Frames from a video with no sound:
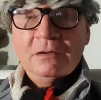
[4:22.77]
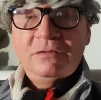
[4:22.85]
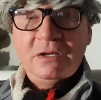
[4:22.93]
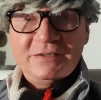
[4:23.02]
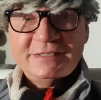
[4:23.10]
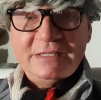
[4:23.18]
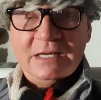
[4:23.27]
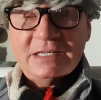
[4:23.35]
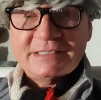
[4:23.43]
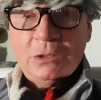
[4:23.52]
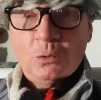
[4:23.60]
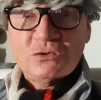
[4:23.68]
Wir wissen ja,
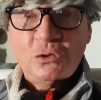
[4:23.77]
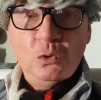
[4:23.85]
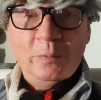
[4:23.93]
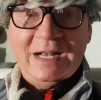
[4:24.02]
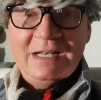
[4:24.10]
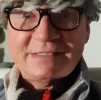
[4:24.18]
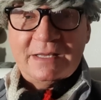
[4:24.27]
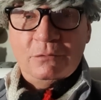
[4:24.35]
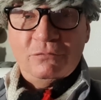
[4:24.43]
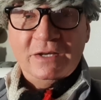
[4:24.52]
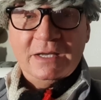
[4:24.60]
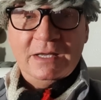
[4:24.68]
dass der Russe überall
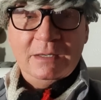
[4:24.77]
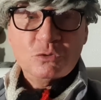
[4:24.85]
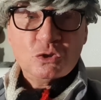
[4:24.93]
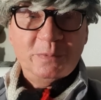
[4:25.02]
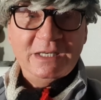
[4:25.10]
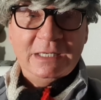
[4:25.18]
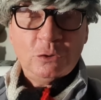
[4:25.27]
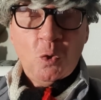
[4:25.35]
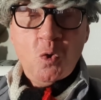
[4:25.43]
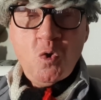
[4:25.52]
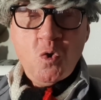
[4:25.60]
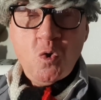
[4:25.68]
seine Finger im Spiel hat.
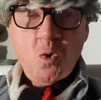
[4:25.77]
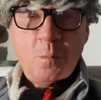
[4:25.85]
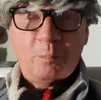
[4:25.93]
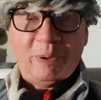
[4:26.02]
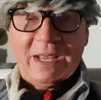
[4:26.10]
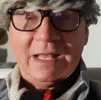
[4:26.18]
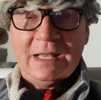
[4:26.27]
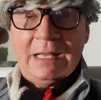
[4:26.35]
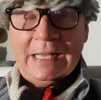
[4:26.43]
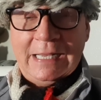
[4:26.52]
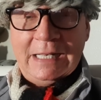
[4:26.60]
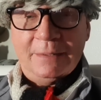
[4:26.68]

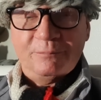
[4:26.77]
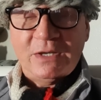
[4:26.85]
Überall.